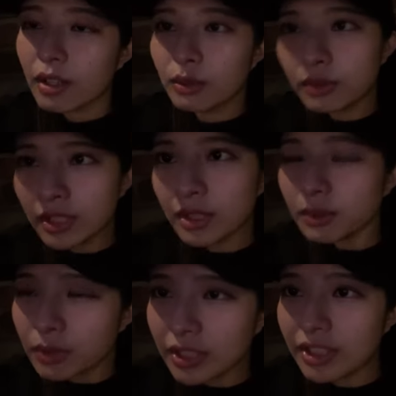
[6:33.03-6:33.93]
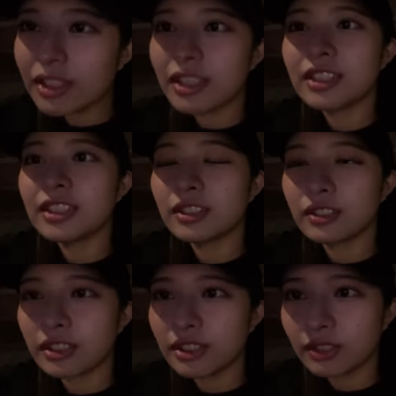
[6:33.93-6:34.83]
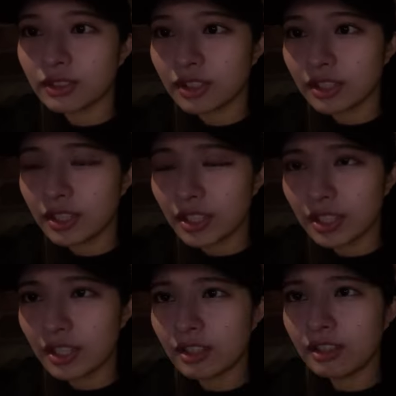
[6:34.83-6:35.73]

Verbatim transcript: う上に上にってなっちゃうのがすごい嫌で